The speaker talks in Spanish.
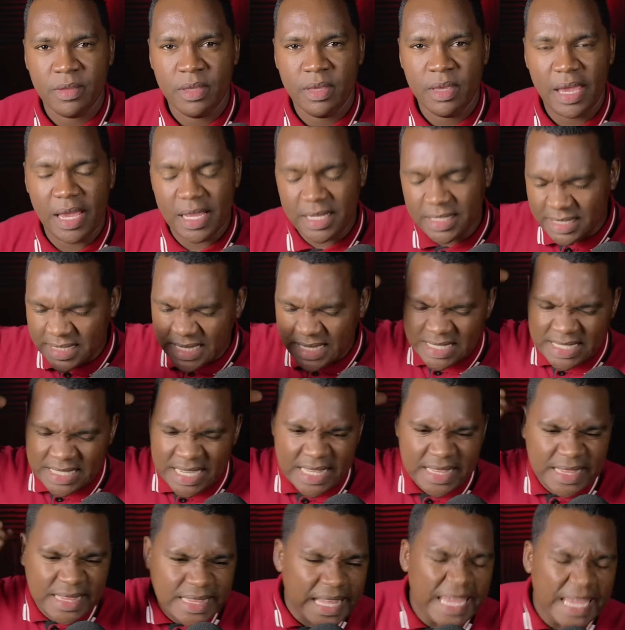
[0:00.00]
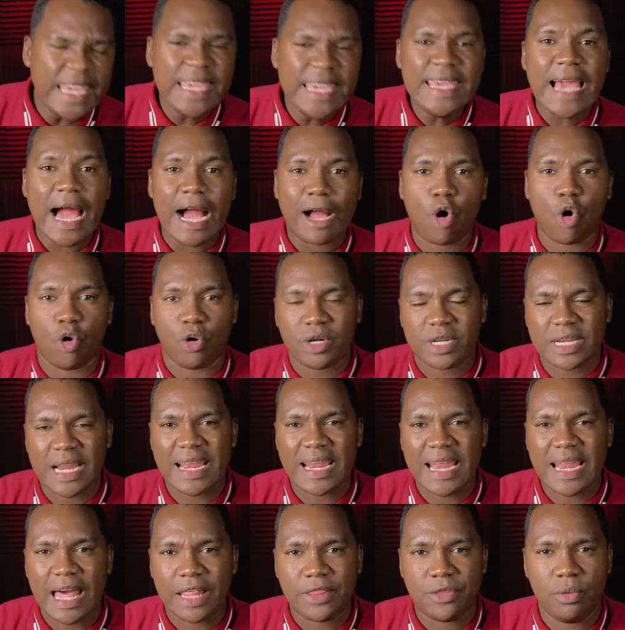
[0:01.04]
Él se sentía
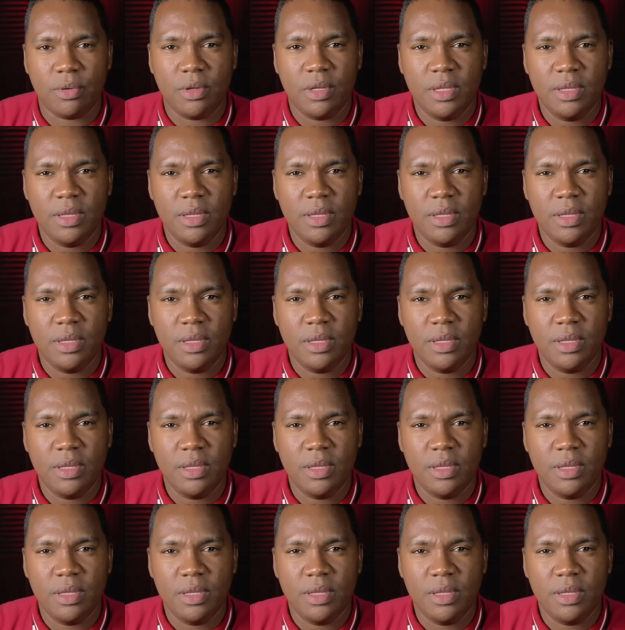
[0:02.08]
acorralado.